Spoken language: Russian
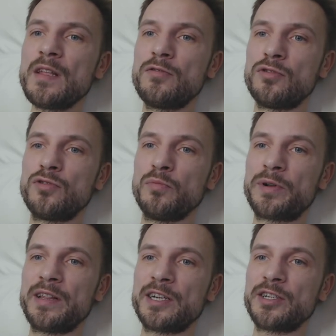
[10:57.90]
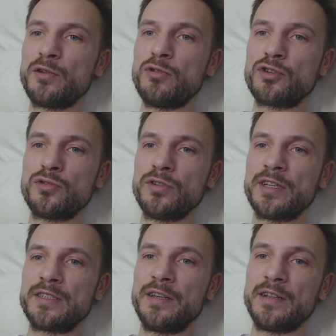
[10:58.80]
То есть он предложил хоть
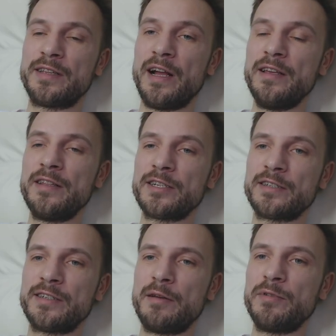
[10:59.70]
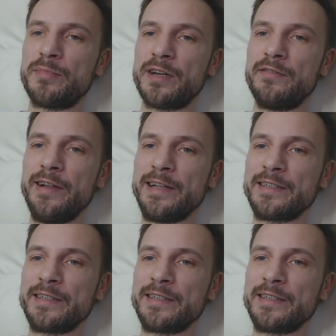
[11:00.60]
что-то сделать, они даже сами проявили